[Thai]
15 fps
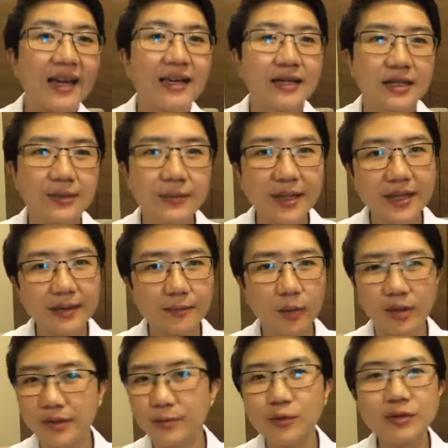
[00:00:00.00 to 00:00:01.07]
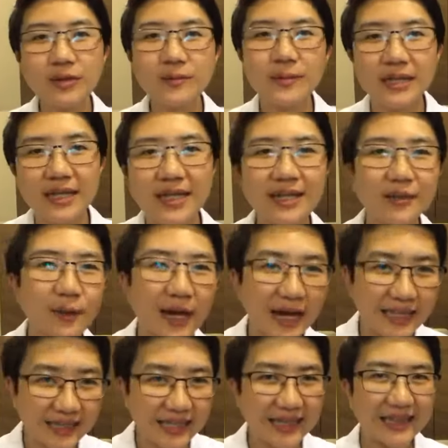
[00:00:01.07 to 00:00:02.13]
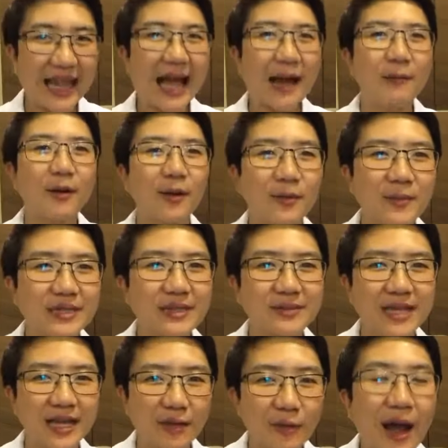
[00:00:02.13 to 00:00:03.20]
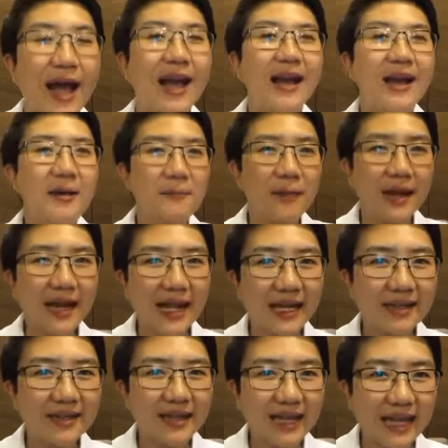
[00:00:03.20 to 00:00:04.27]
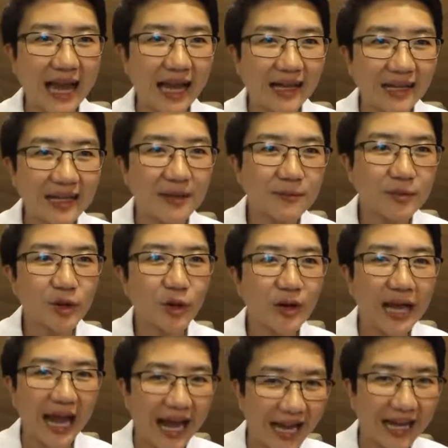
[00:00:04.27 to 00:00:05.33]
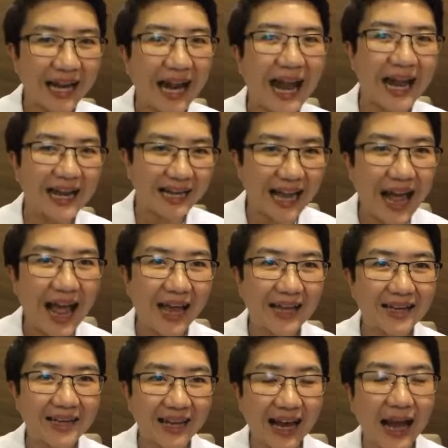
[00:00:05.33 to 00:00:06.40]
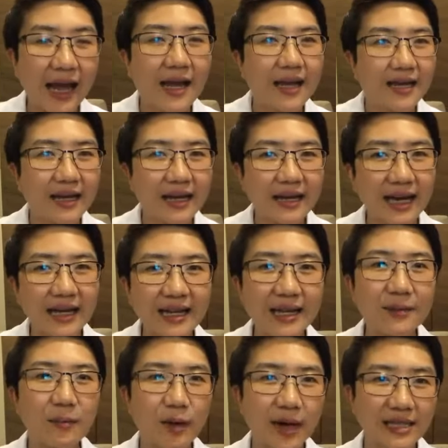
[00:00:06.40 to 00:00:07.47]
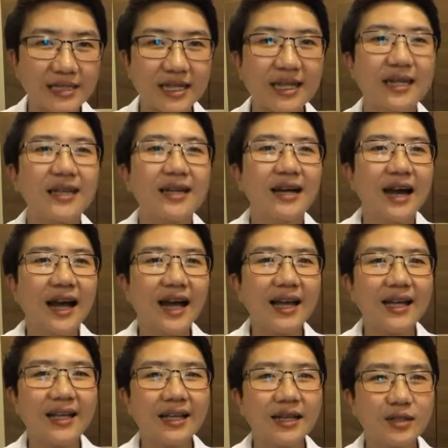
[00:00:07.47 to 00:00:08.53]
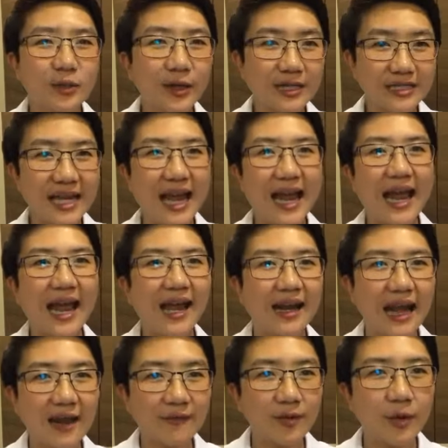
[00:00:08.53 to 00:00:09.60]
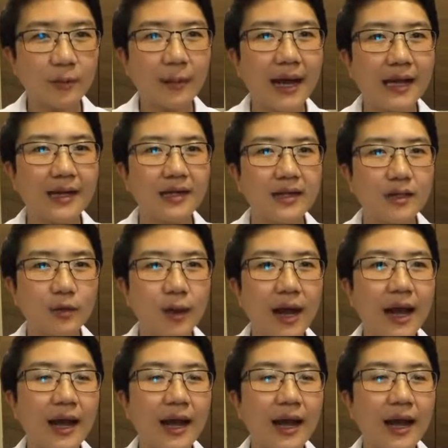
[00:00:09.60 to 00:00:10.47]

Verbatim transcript: คือมะเร็งหมอจะพูดเสมอถ้าเกิดว่าใครติดตามหมอเป็นประจำจะเห็นว่ามะเร็งระยะเริ่มต้นหายขาดได้นะคะ ดังนั้นเนี่ยหมออยากจะให้ช่วยกันแชร์ไลฟ์นี้ออกไป หรือว่า